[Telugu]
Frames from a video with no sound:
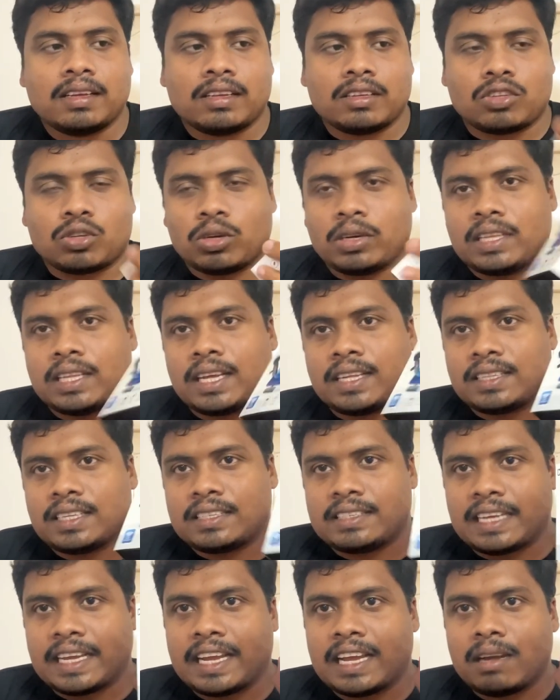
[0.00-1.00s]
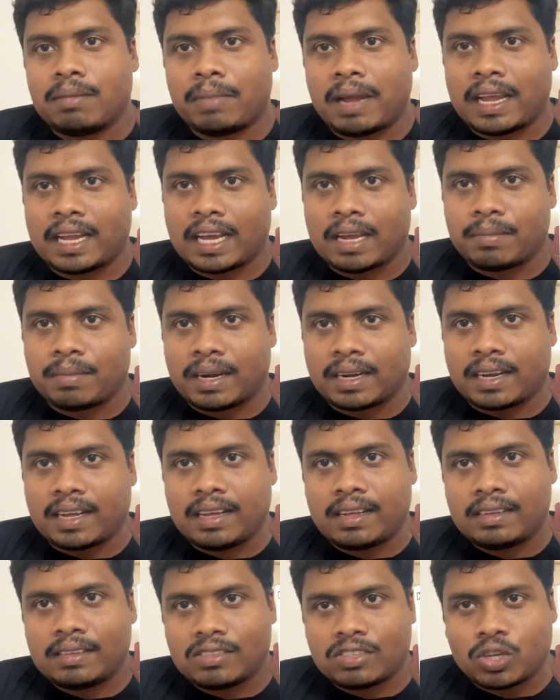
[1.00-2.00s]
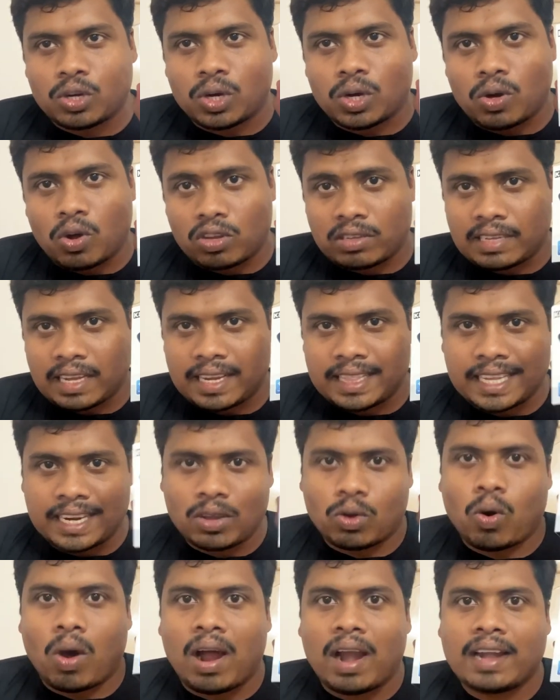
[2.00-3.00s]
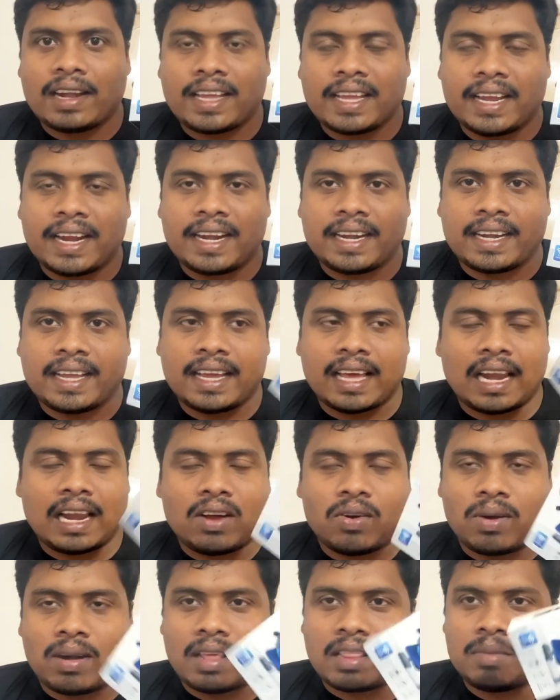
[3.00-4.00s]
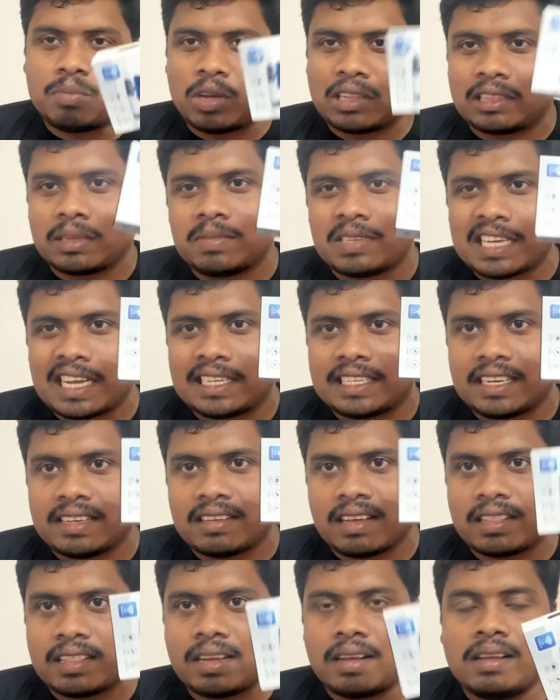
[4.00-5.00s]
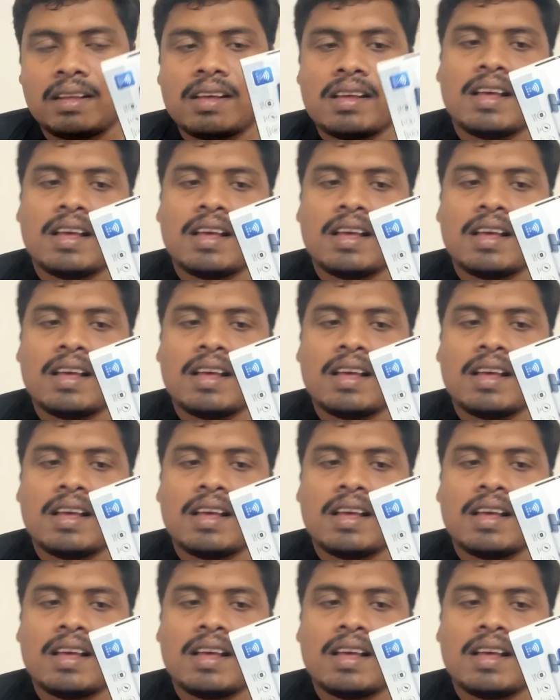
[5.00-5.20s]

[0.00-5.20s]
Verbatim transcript: సో ఇదైతే సింగిల్ మైక్ అనమాట సో ఒకసారి దీని క్వాలిటీ ఏంటి ఎలా ఉంటుంది మొత్తం చెక్ చేసేద్దాం